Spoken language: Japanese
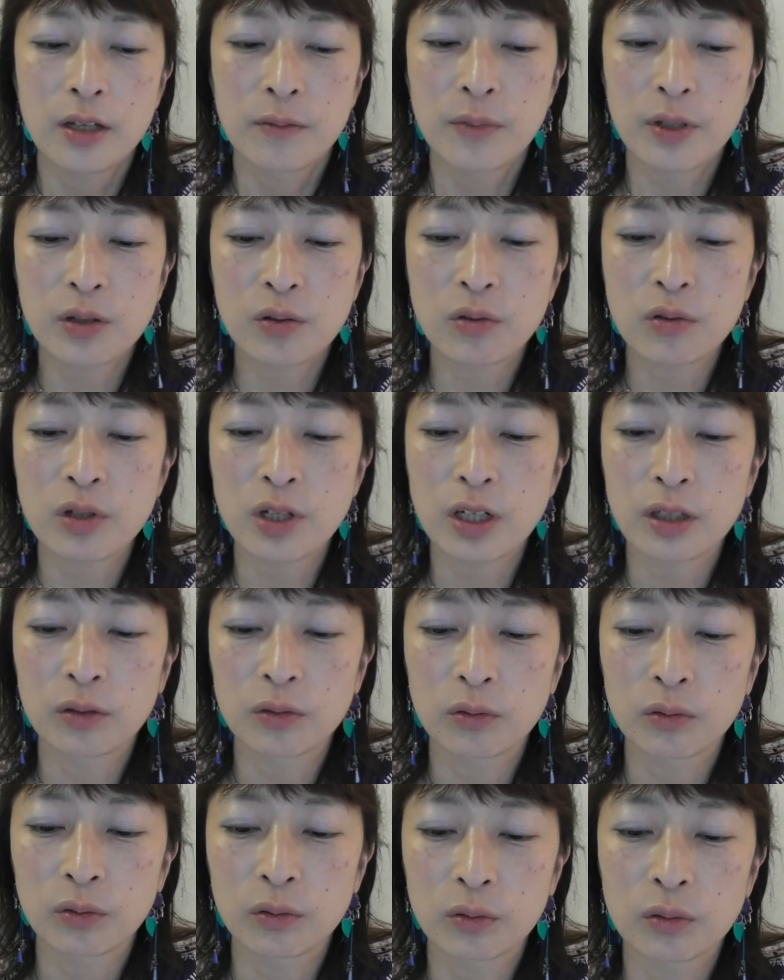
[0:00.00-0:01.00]
まあ、そちら
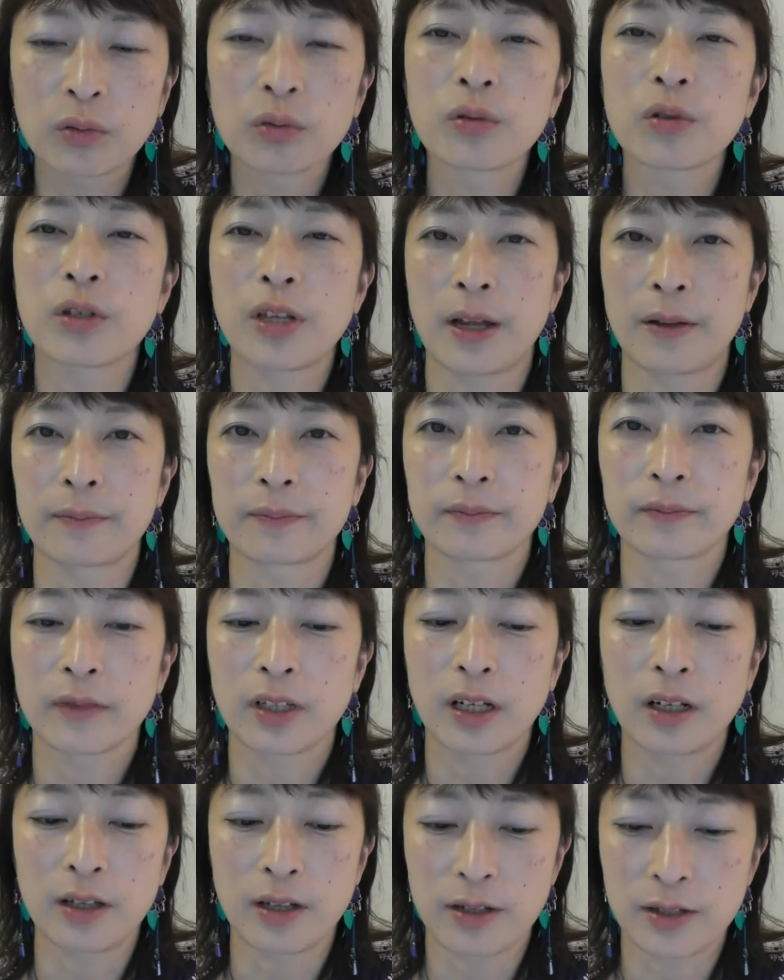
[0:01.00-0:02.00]
の弟さん
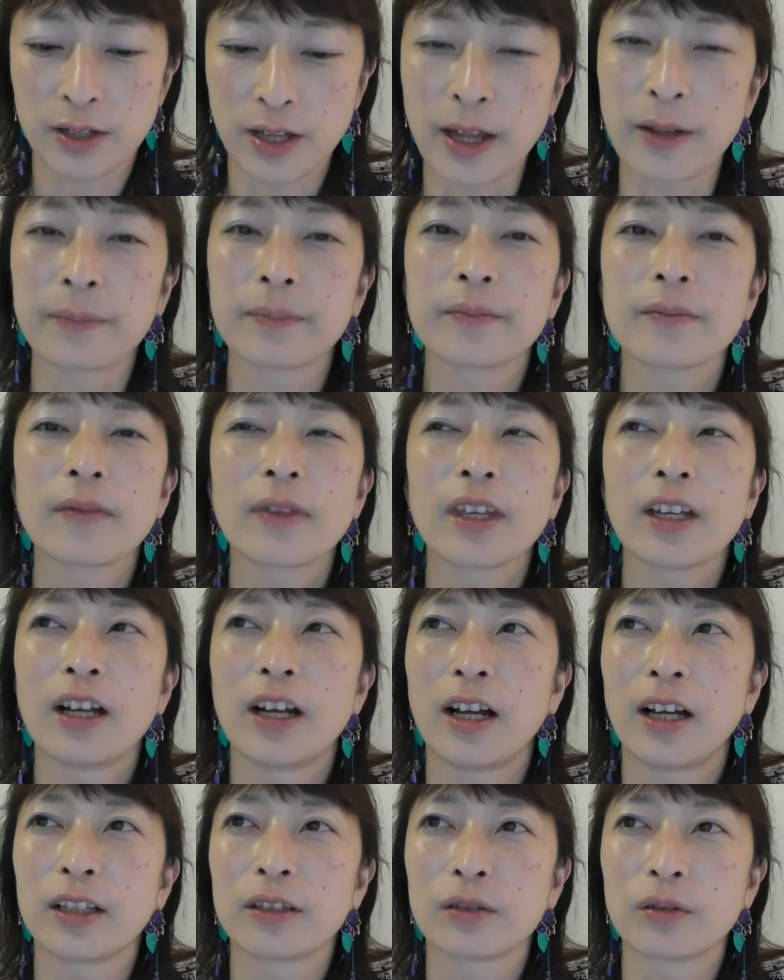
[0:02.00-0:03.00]
がですね
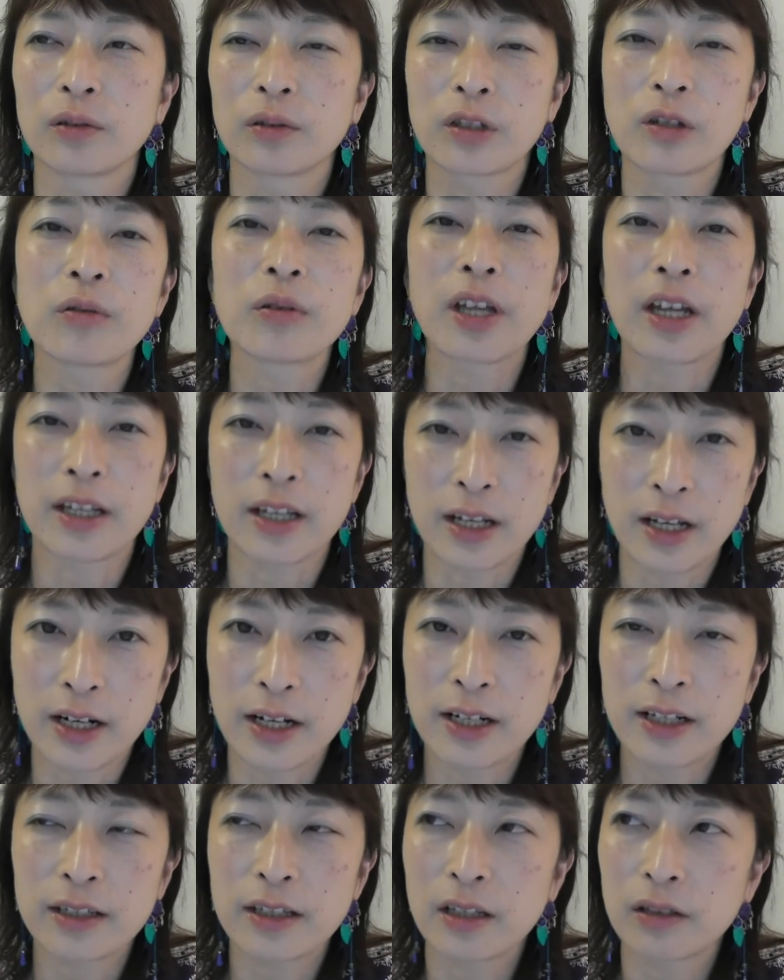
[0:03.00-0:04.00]
あの兄弟でや
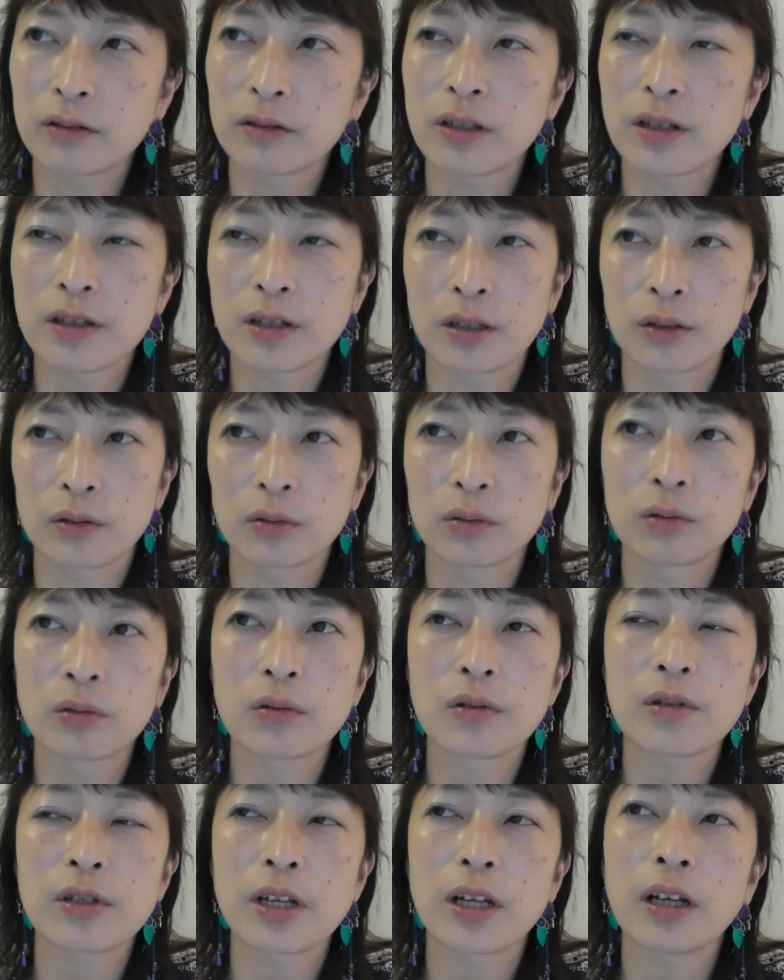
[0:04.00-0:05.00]
られてるんですけど
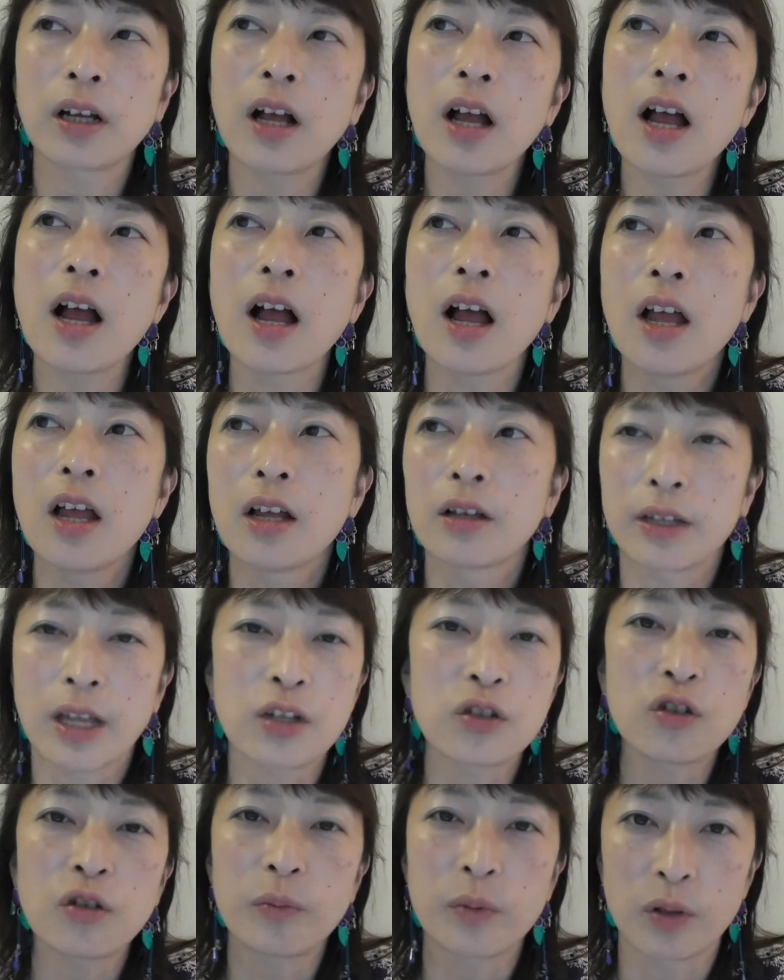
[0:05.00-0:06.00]
弟さんが
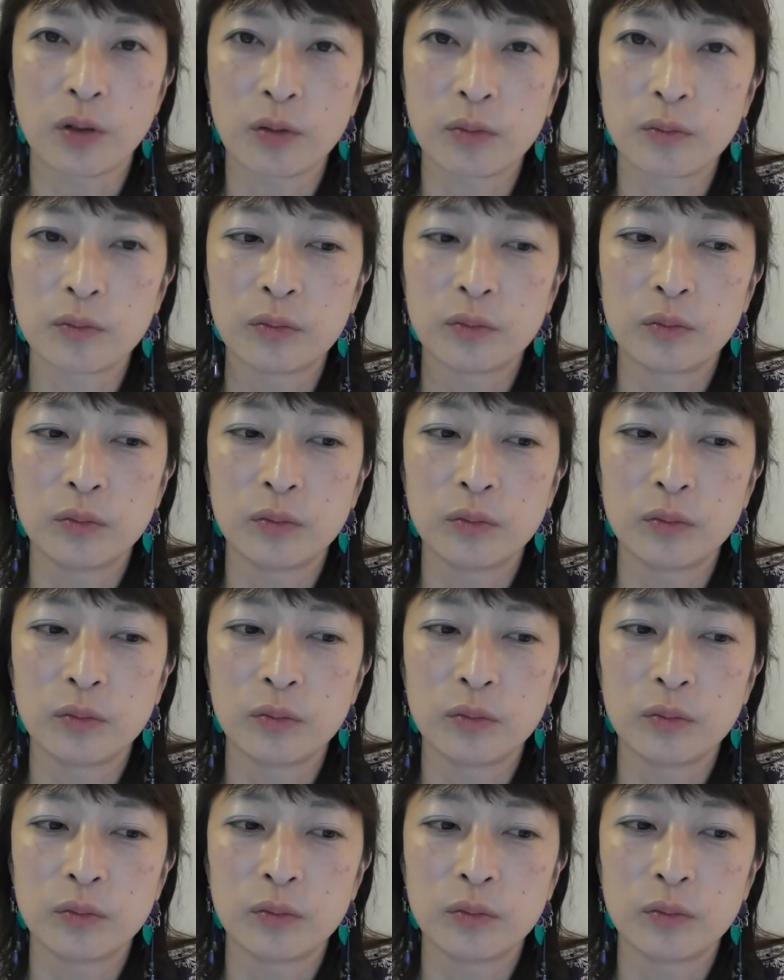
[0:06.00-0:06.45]
誕生日を